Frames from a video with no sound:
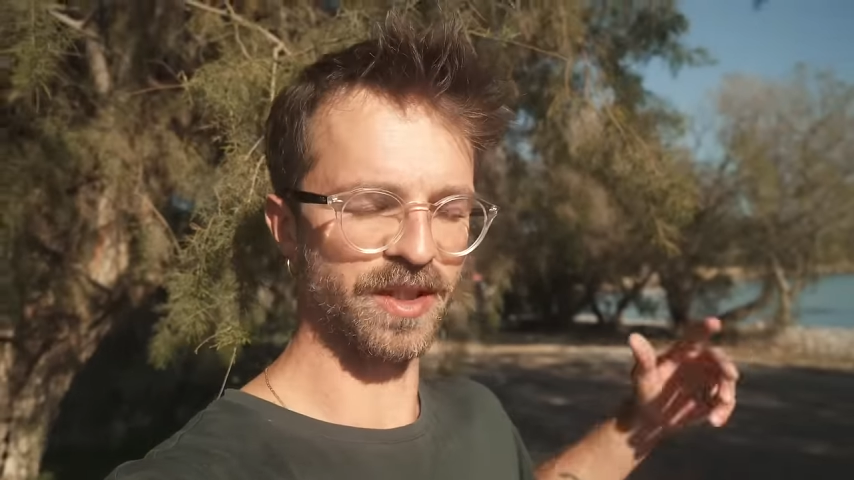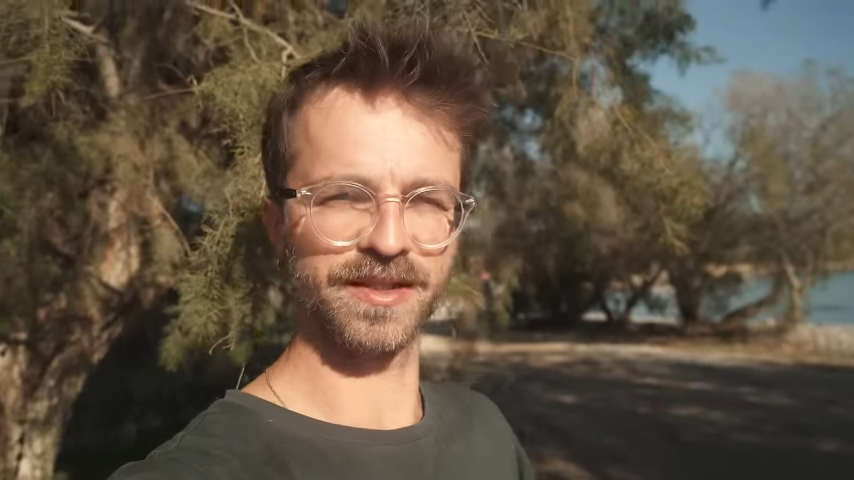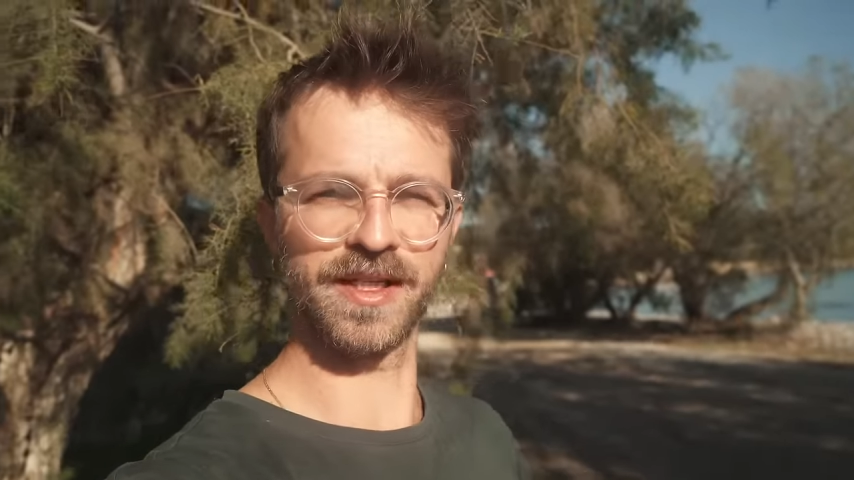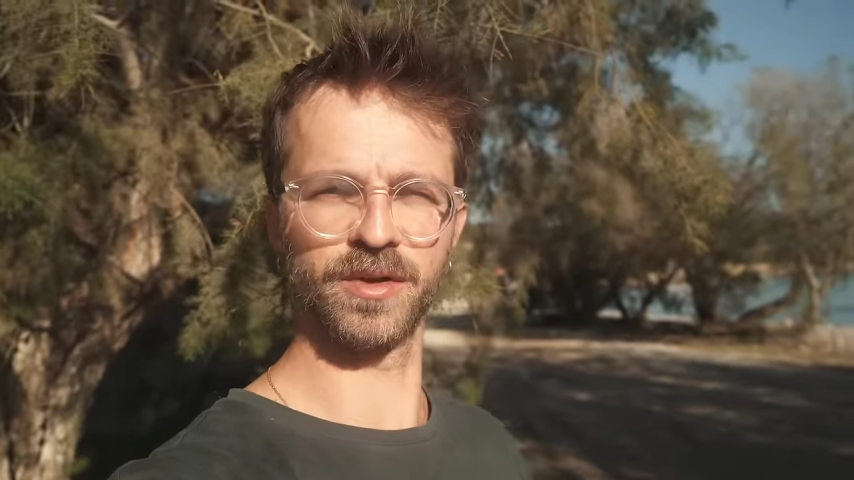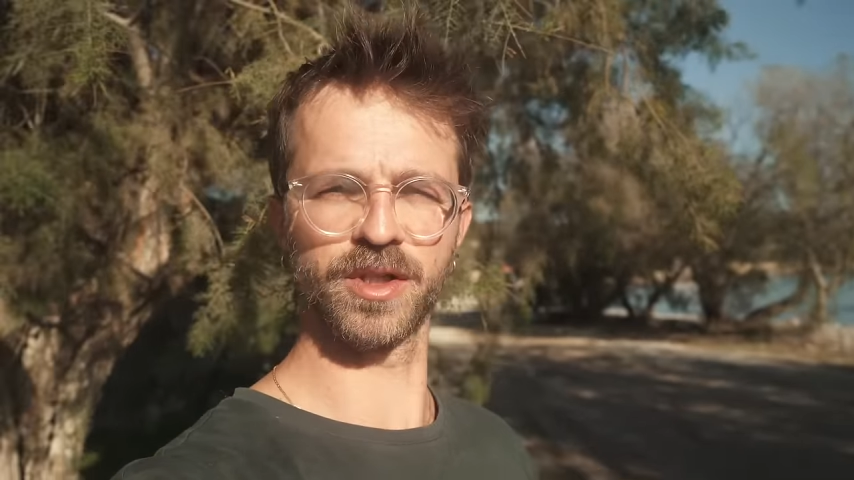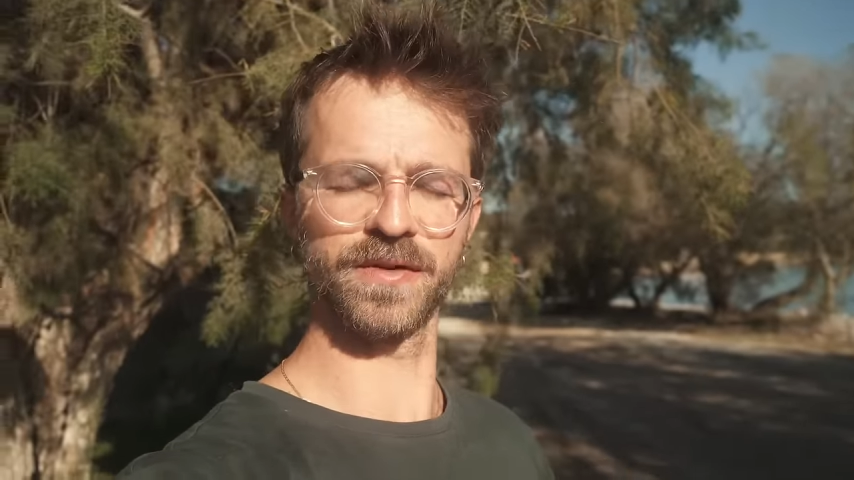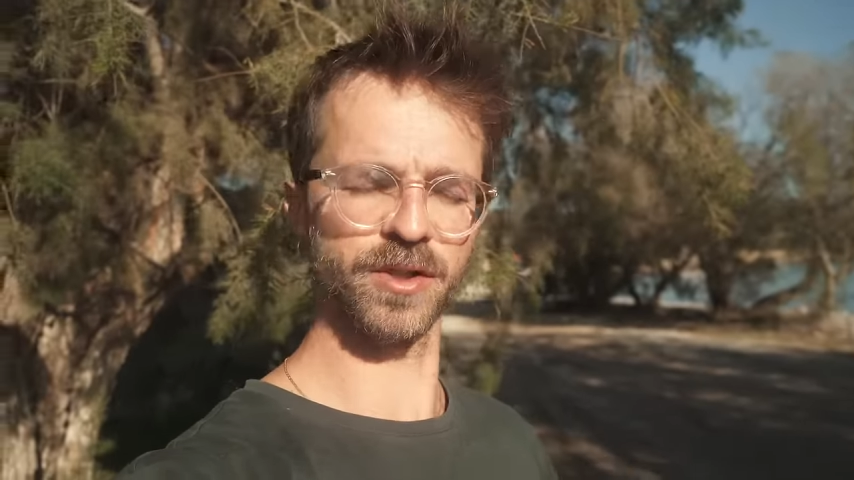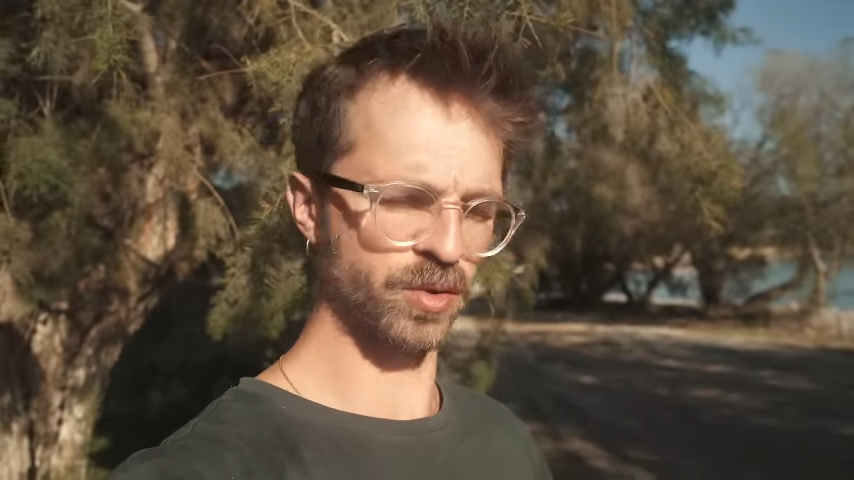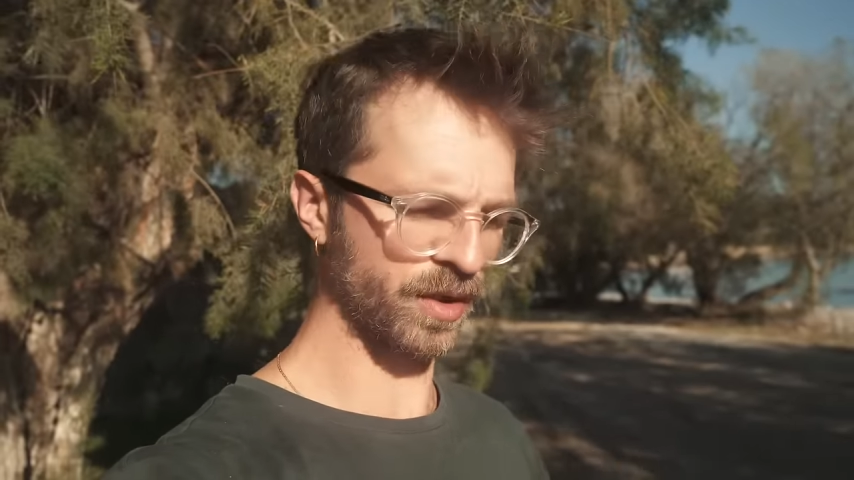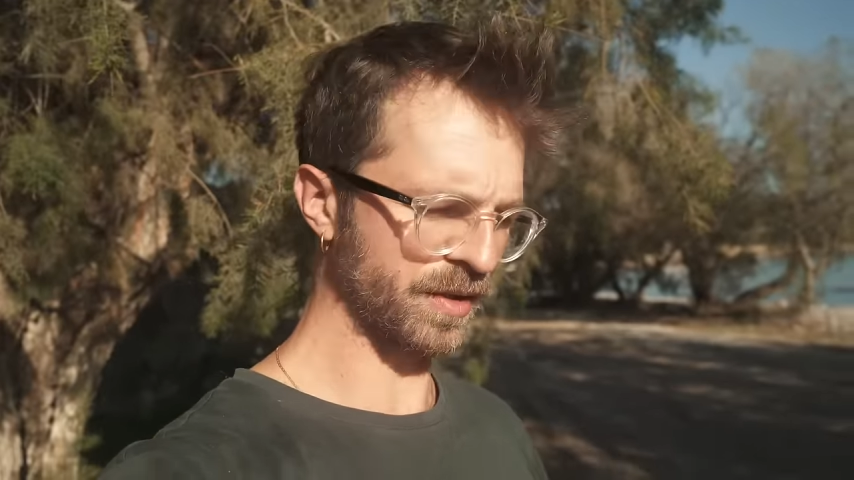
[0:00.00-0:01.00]
erzählen euch
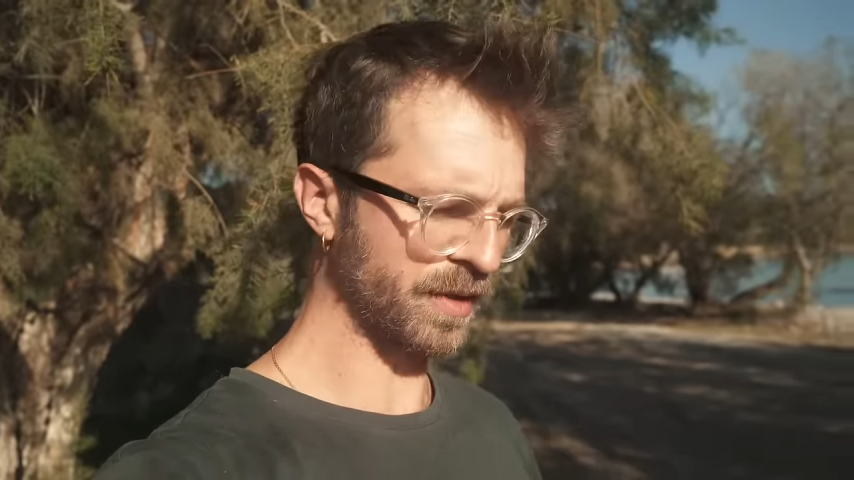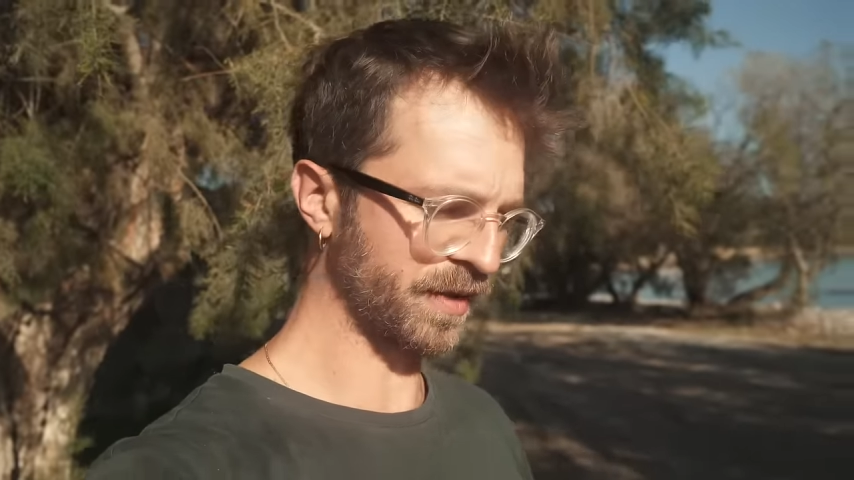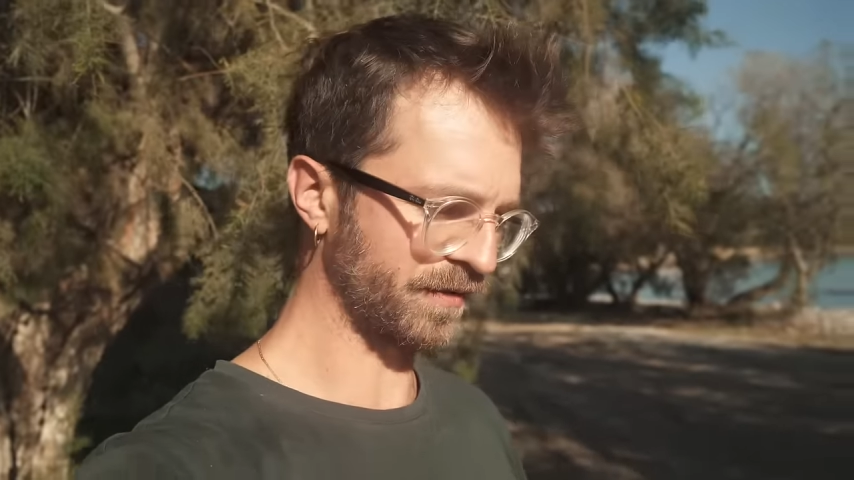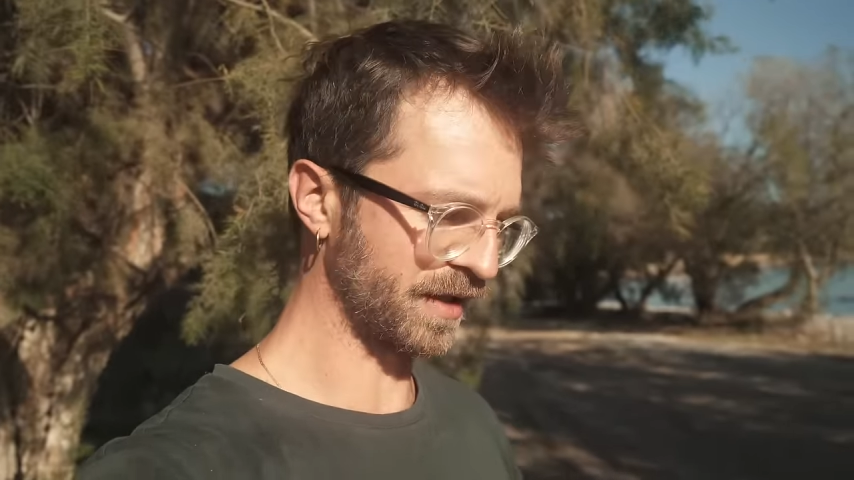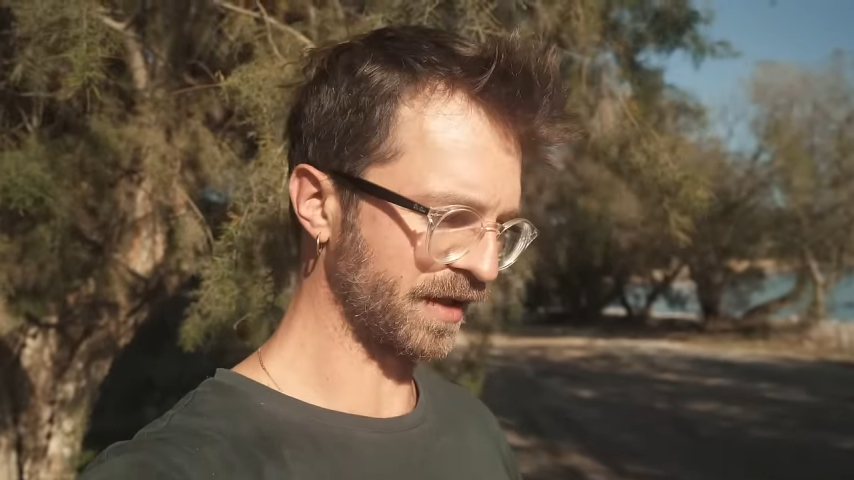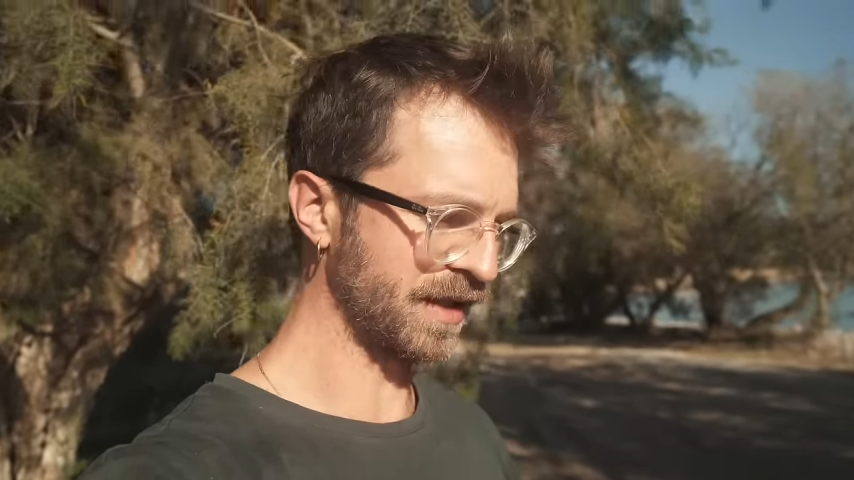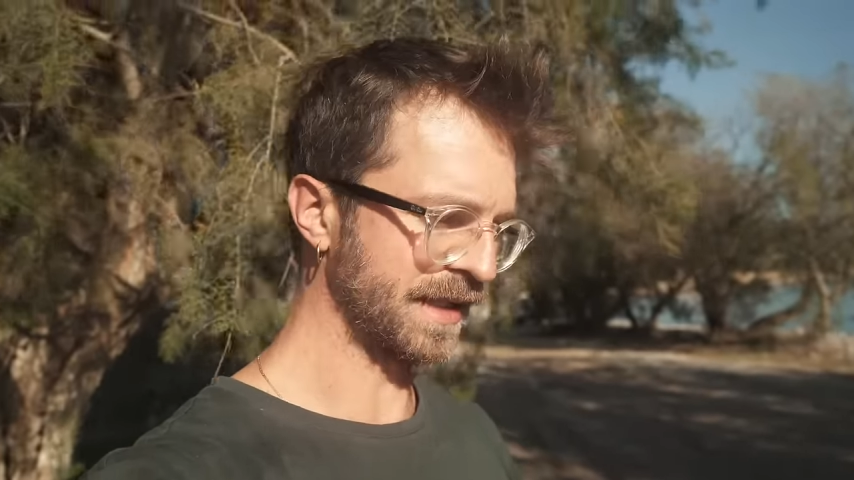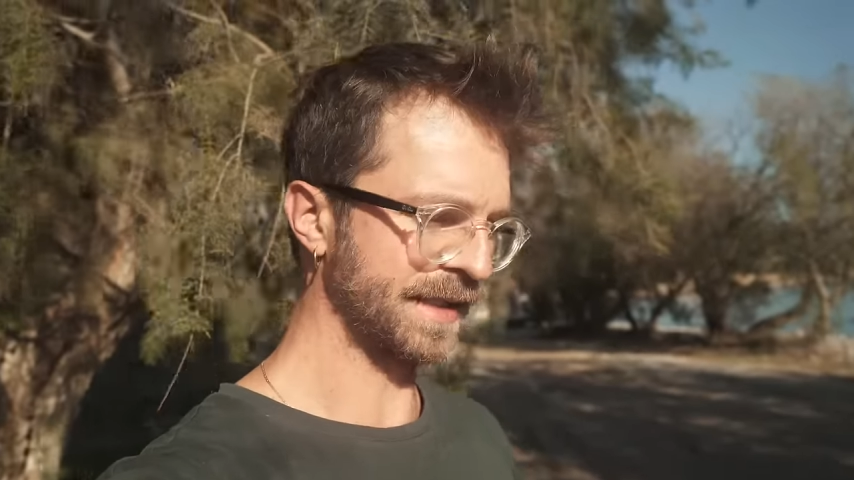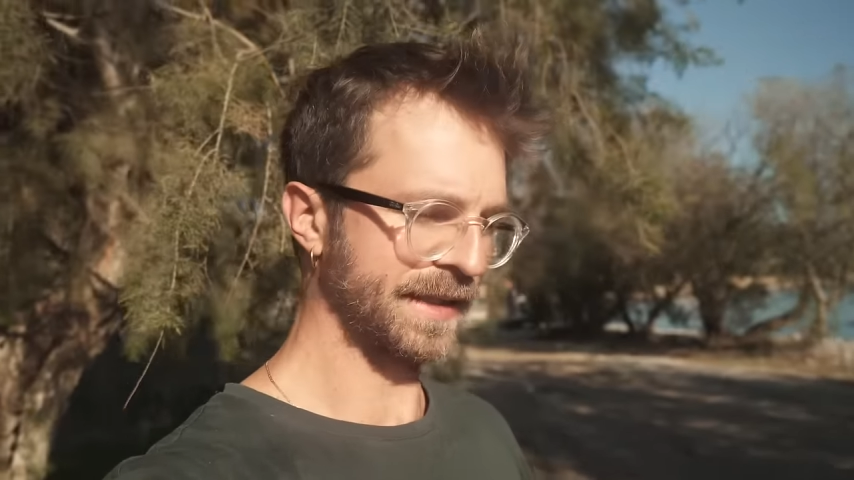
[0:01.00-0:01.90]
zwischendurch immer mal wieder,